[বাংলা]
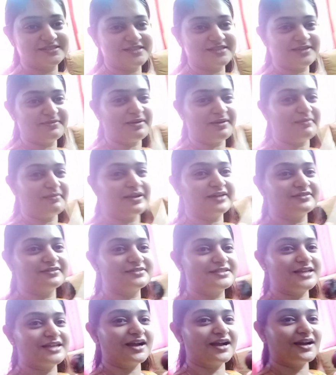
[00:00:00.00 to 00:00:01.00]
যে বাবা এখন
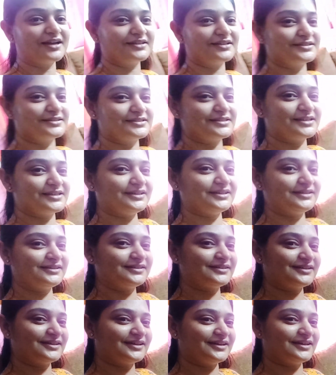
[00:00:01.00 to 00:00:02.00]
চা খাচ্ছে
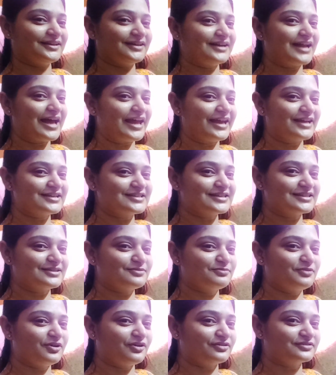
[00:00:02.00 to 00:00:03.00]
রায়ার সাথে
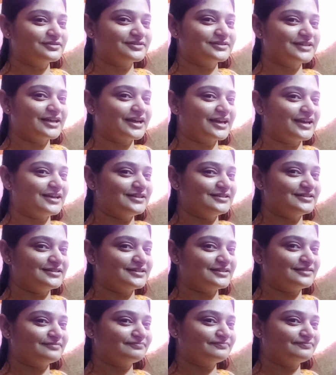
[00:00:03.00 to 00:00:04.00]
ব্লগস নিয়ে খেলছে